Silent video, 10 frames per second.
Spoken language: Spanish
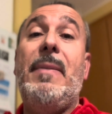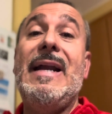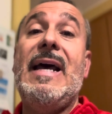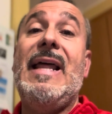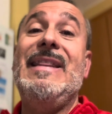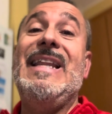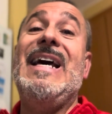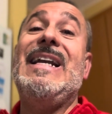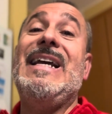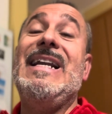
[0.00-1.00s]
para
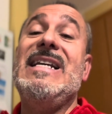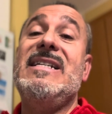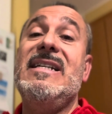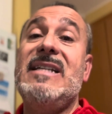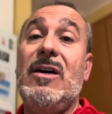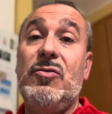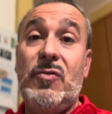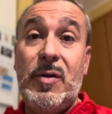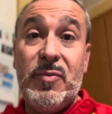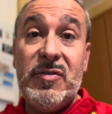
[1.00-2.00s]
dar clases a
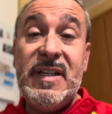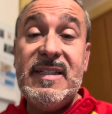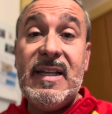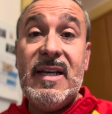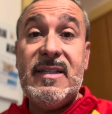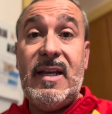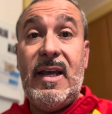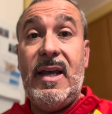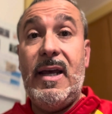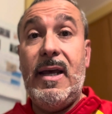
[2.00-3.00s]
otros deportistas.
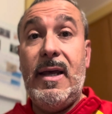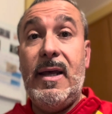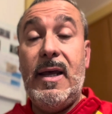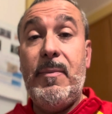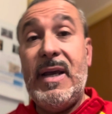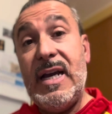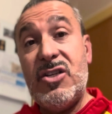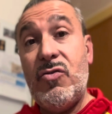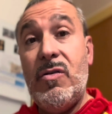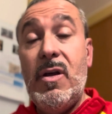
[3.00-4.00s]
Eh, en mi
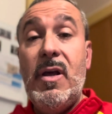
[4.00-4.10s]
caso,